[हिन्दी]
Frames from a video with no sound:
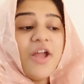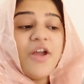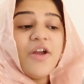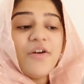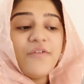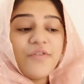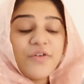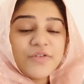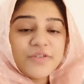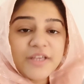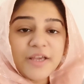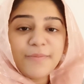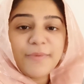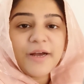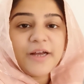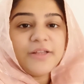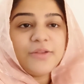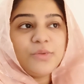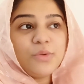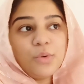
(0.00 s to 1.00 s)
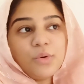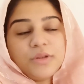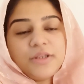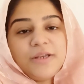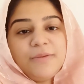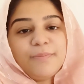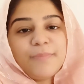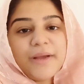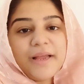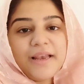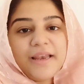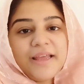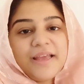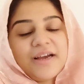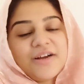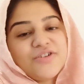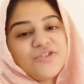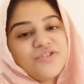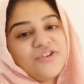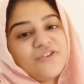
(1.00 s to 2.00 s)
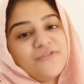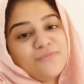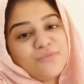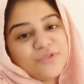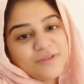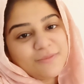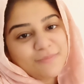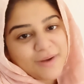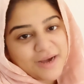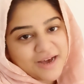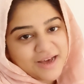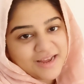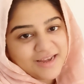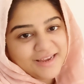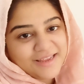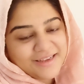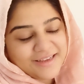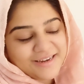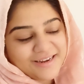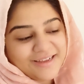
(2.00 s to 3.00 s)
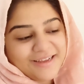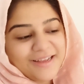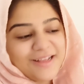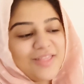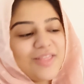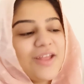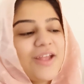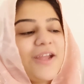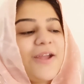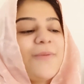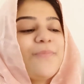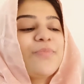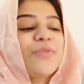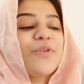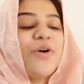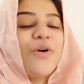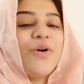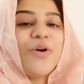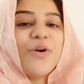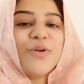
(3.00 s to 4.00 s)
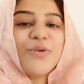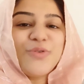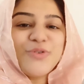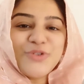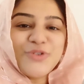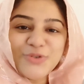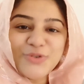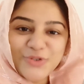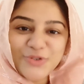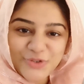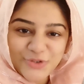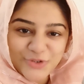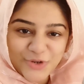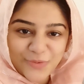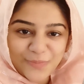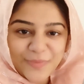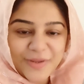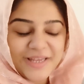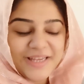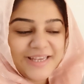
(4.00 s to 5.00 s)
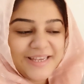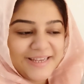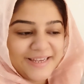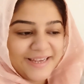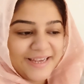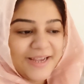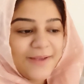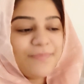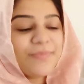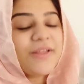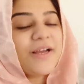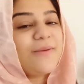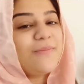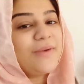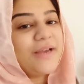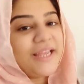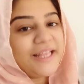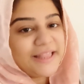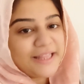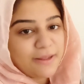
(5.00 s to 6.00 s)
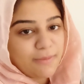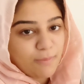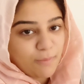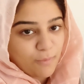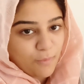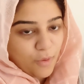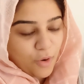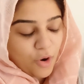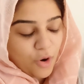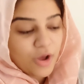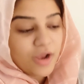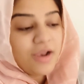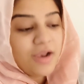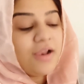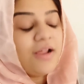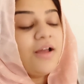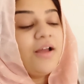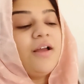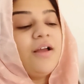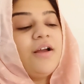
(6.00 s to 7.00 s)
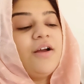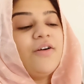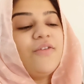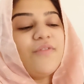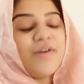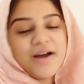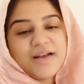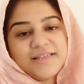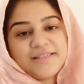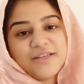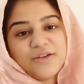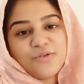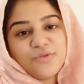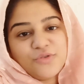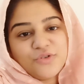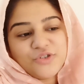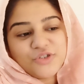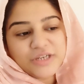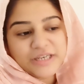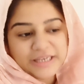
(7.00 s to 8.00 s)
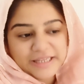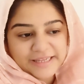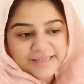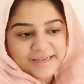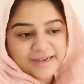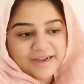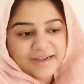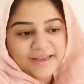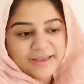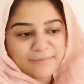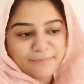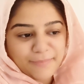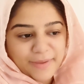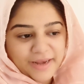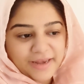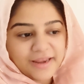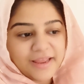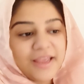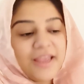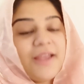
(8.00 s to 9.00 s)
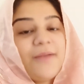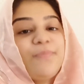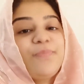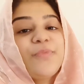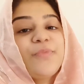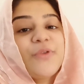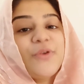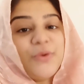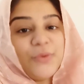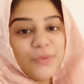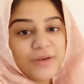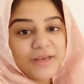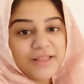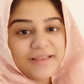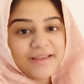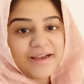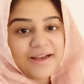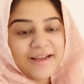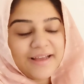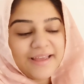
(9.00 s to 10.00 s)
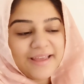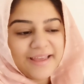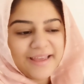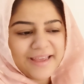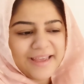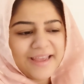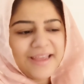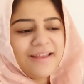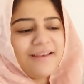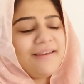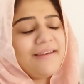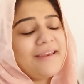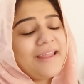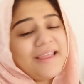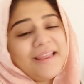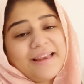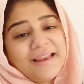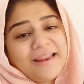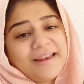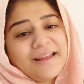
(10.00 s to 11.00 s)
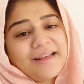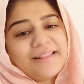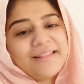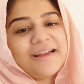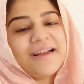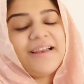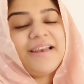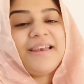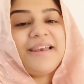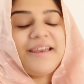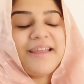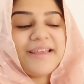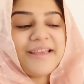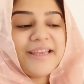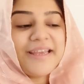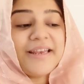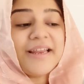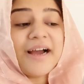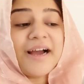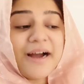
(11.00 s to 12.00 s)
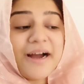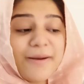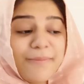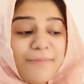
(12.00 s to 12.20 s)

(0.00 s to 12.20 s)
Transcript: फिर उसके बाद दो दिन पहले अशरफ मुझे बाहर लेकर गए थे और कुछ कुछ शॉपिंग किए हम गए थे मॉल वहाँ से कुछ लिया है मैंने क्यों लिया है नहीं लेना था लेकिन अब